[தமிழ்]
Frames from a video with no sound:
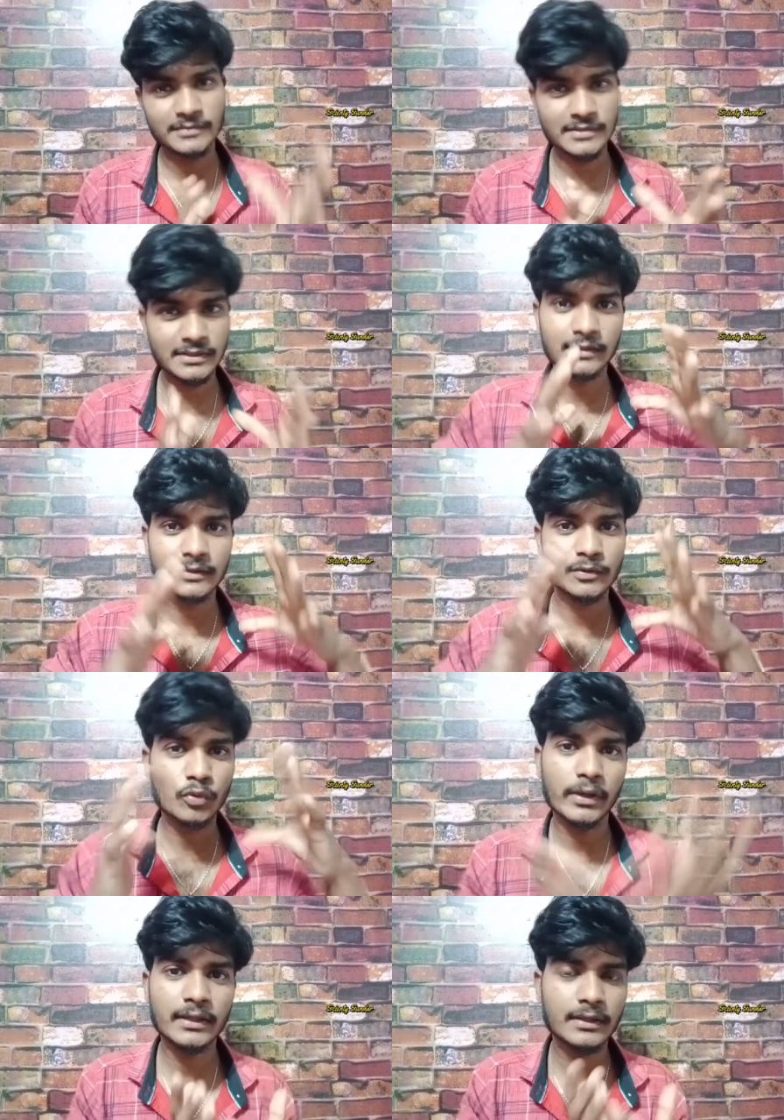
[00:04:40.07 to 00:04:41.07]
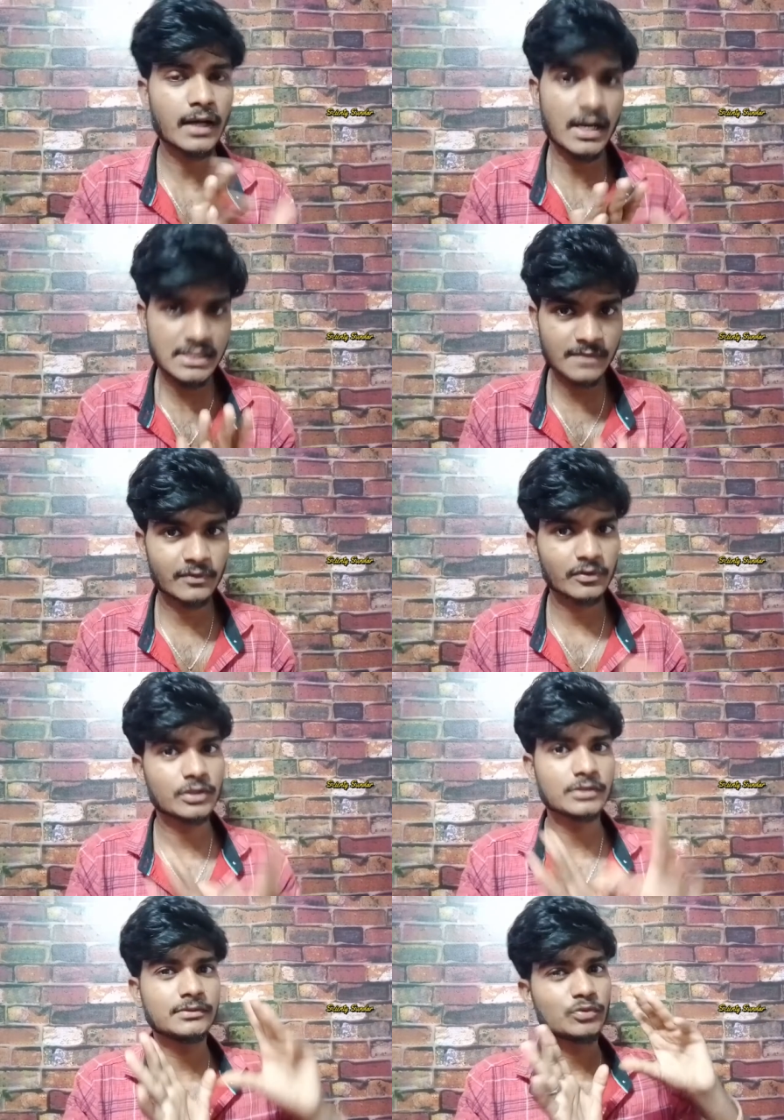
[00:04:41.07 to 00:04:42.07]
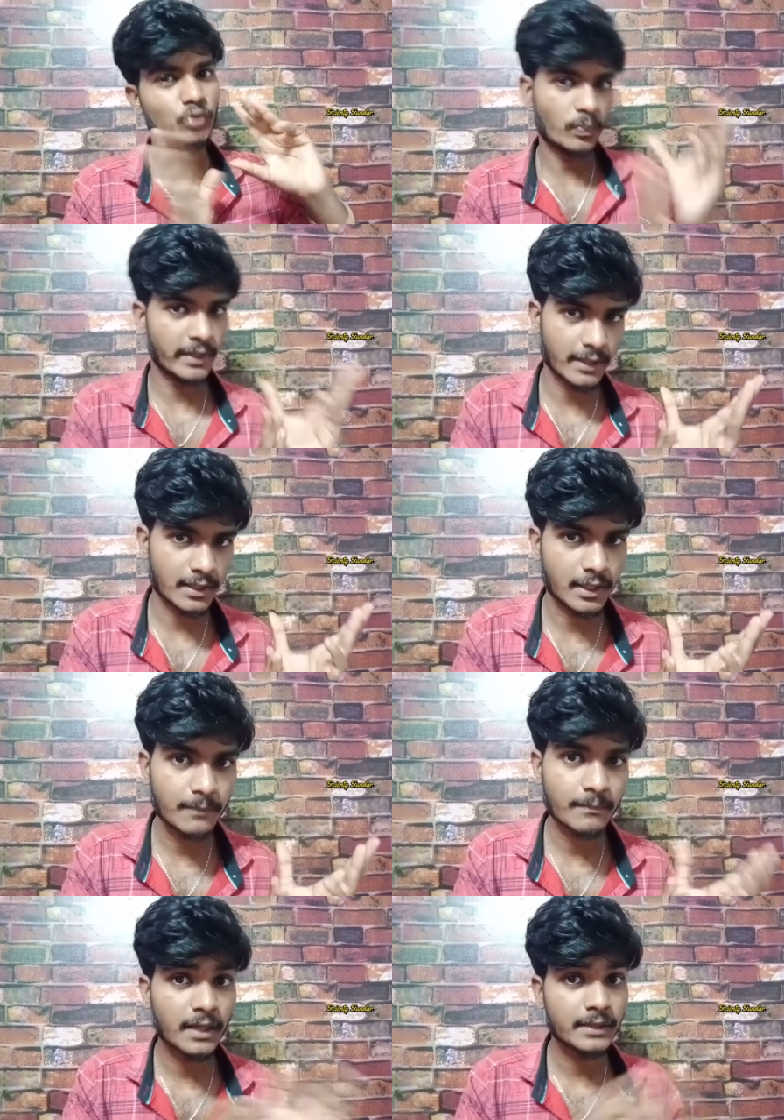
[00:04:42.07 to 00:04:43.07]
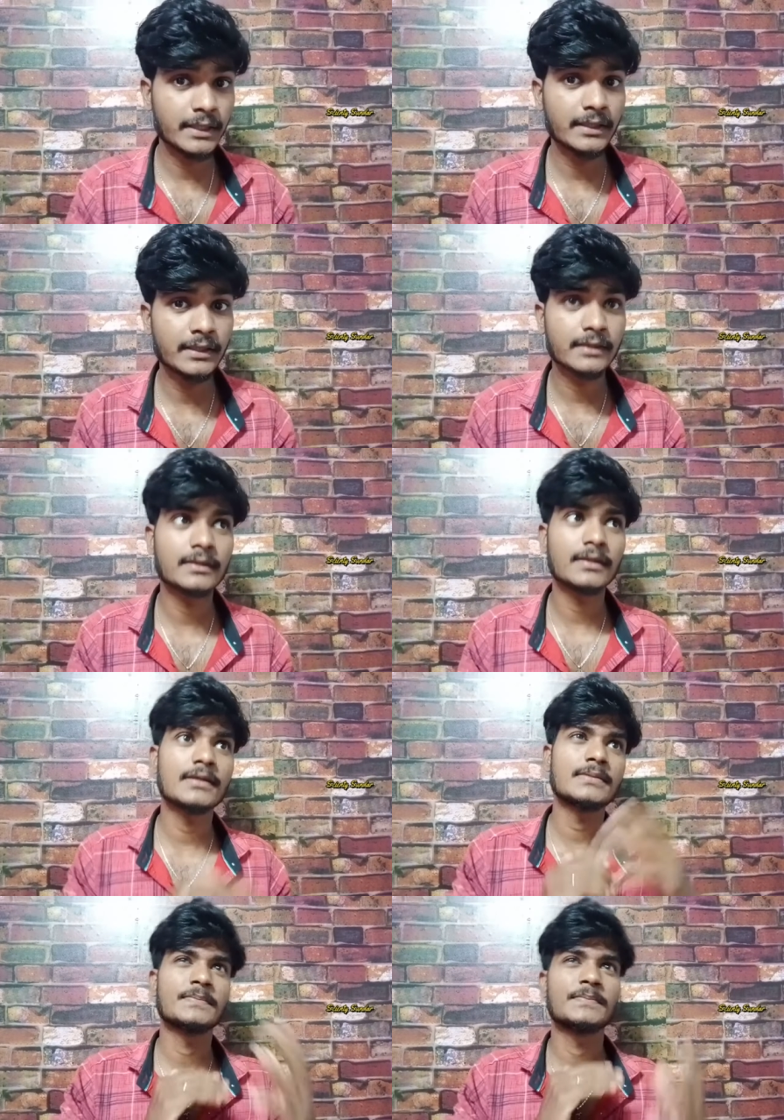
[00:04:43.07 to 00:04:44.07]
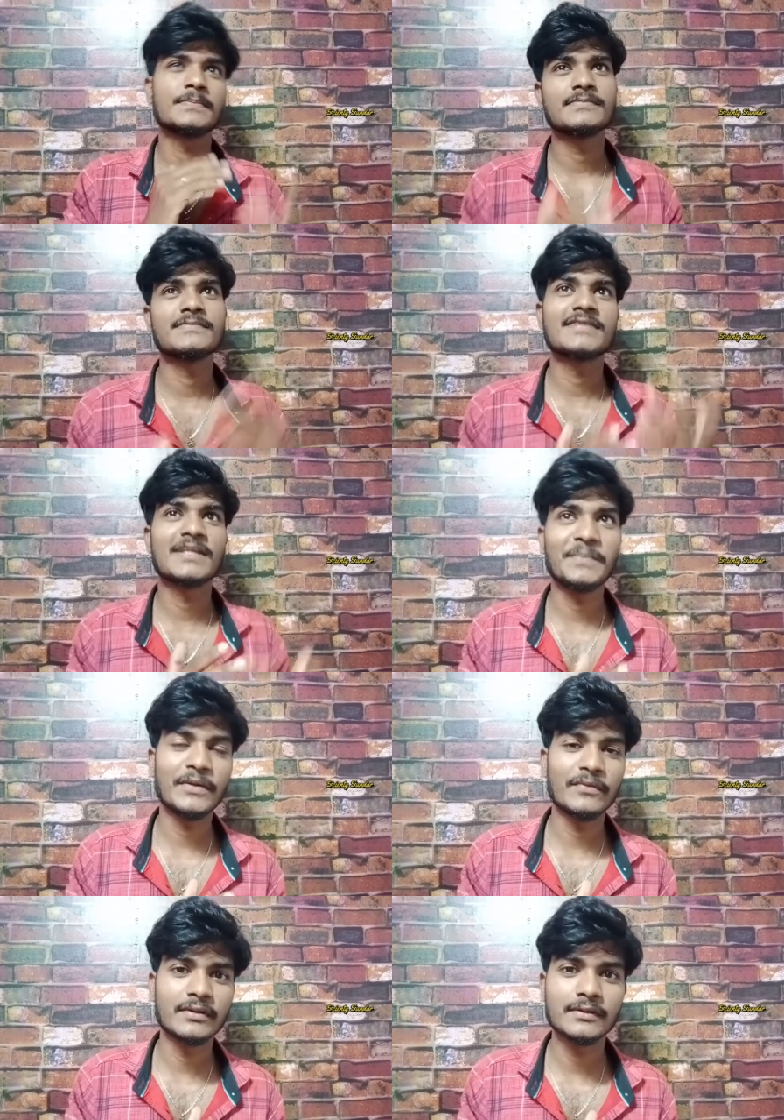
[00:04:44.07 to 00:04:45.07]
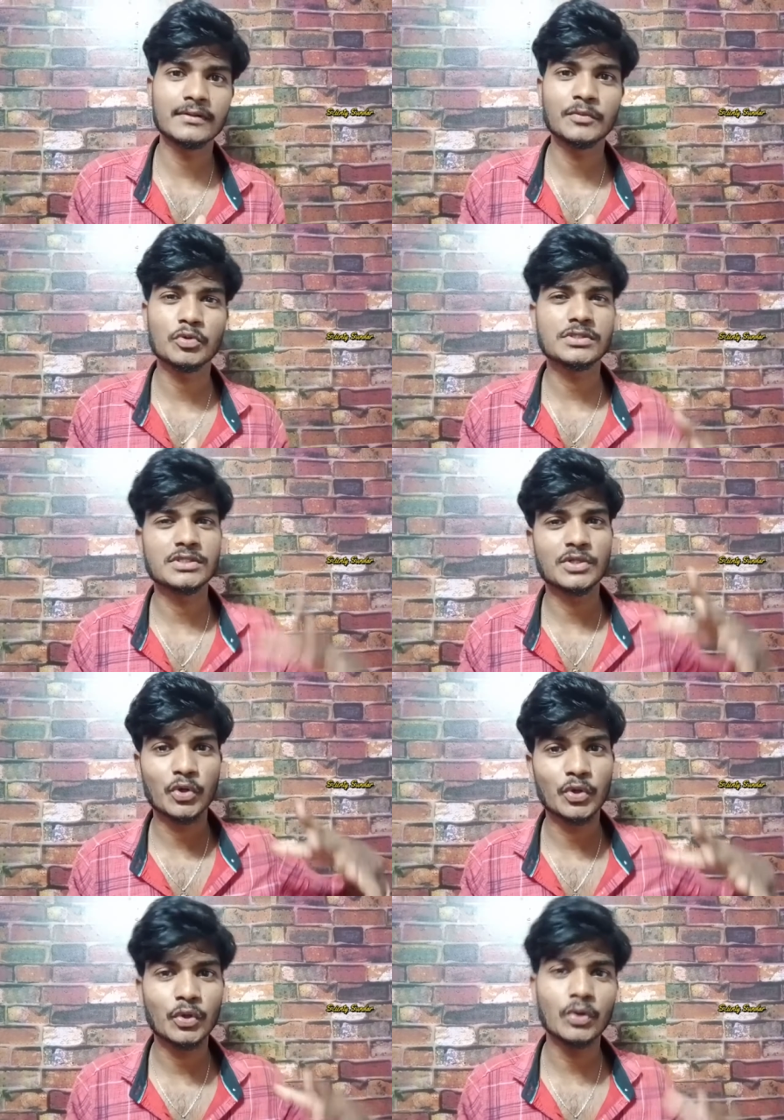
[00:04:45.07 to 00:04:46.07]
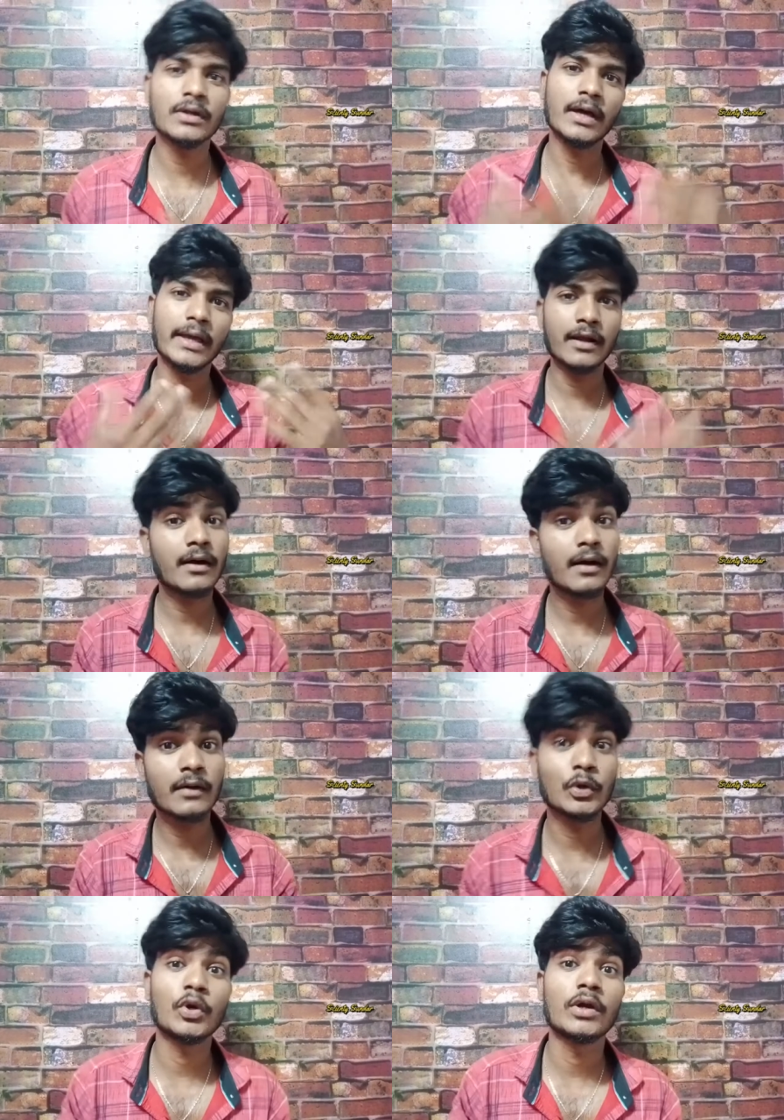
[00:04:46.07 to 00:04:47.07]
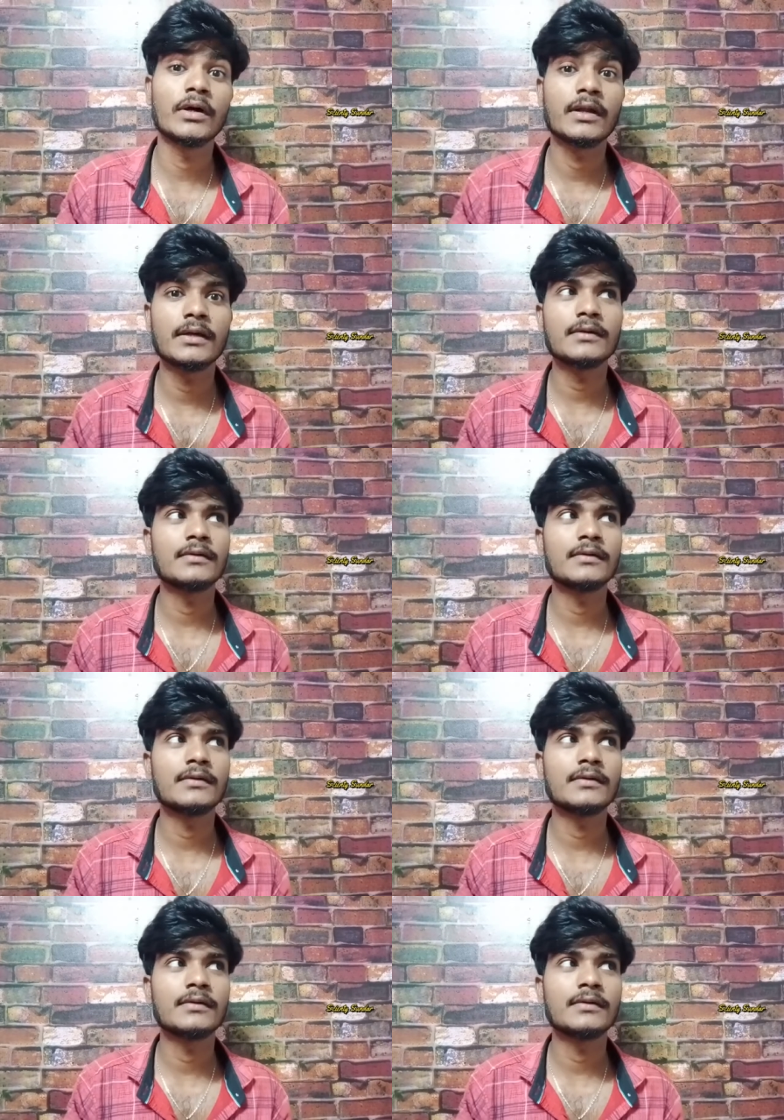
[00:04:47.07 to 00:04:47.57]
இந்த ஓகே இந்த கான்செப்ட் வந்து உண்மையாக இருக்கலாம் அதே நேரத்தில் சில பேர் வந்து ஒரு சின்ன குழந்தையோ இல்லை யாரோ ஆர்வ கோளாறில்